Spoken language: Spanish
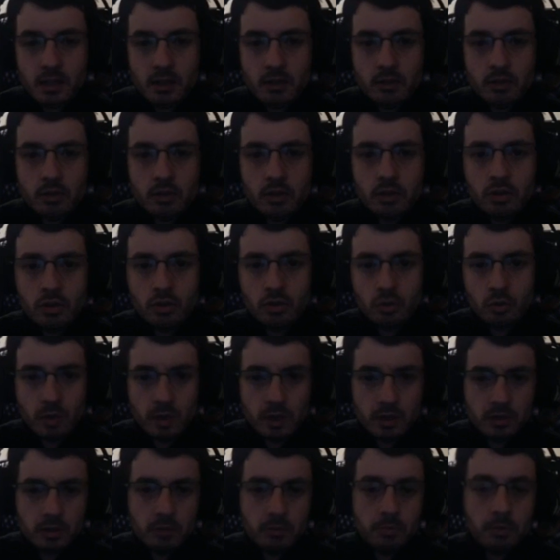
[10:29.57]
Contra esos
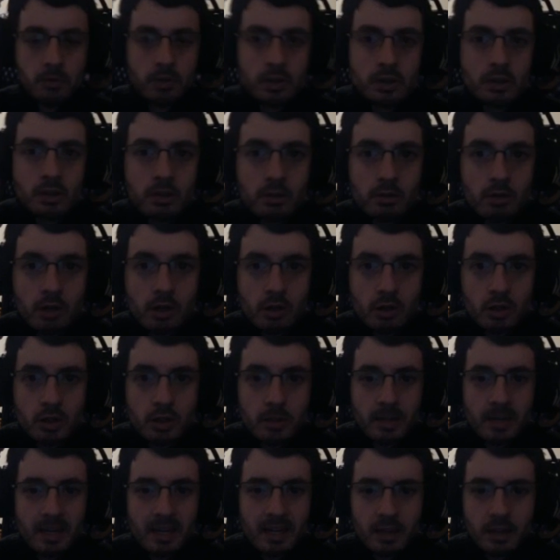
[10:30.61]
cuatro podéis hacer una cosa
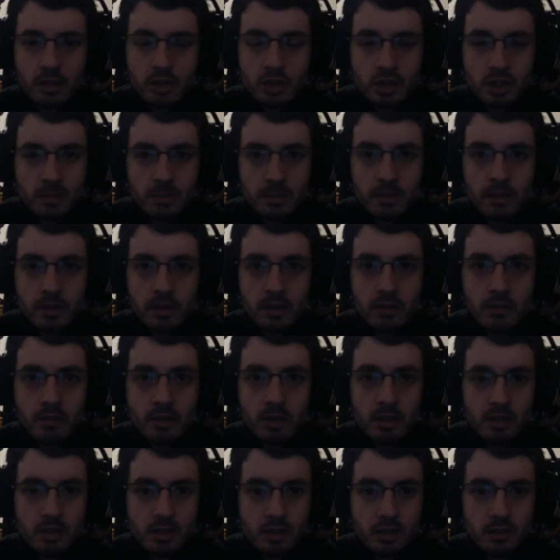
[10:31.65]
para quedaros siempre haciendo vida
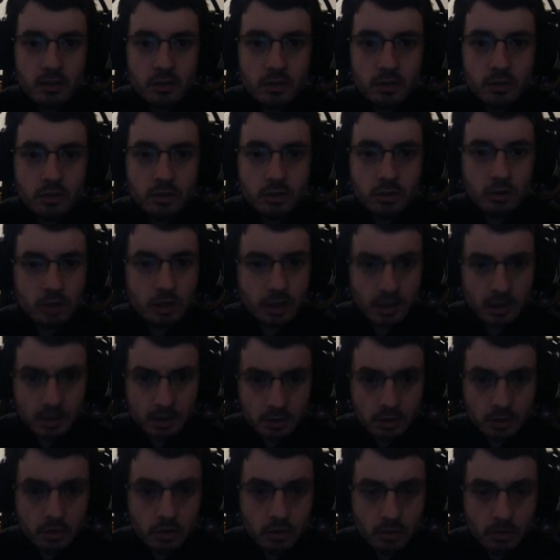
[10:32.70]
exactos. Contra el
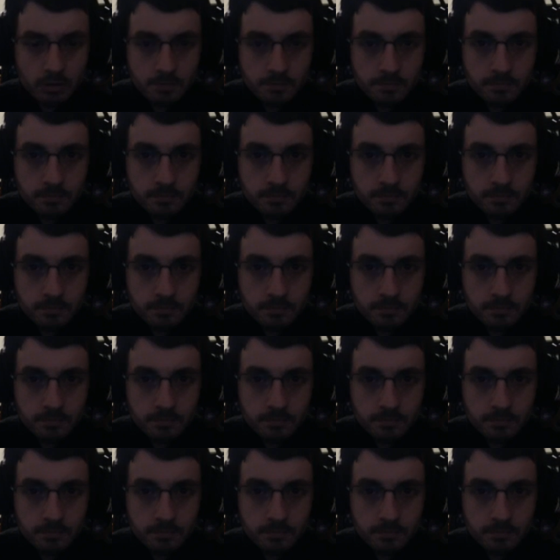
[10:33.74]
resto no.